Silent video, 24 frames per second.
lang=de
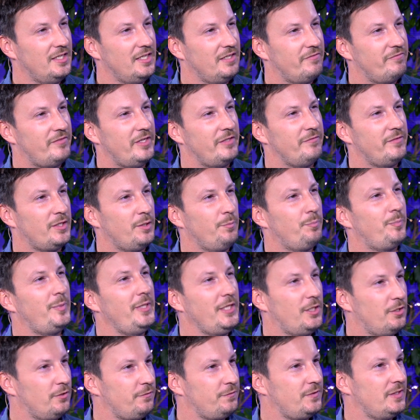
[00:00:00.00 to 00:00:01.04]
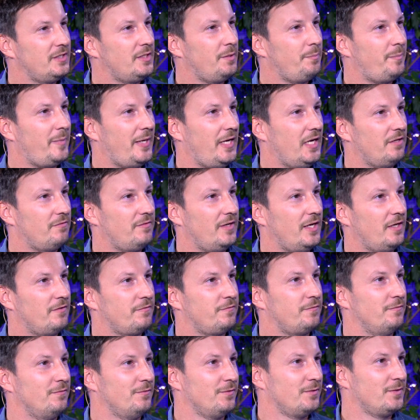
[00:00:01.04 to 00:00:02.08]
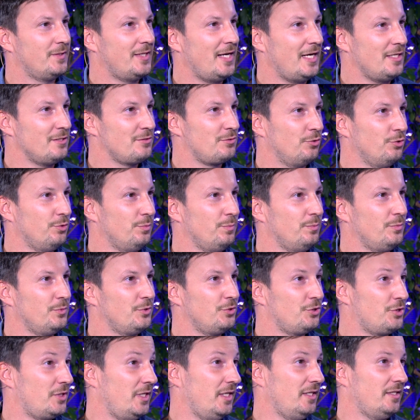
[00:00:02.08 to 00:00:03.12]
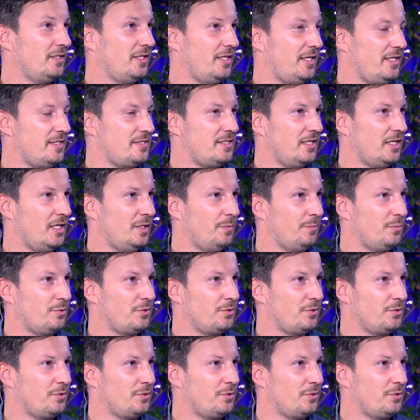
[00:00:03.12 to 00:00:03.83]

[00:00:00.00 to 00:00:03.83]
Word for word: Wenn wir einen Blick auf die Tabelle werfen, ganz oben steht der EC Red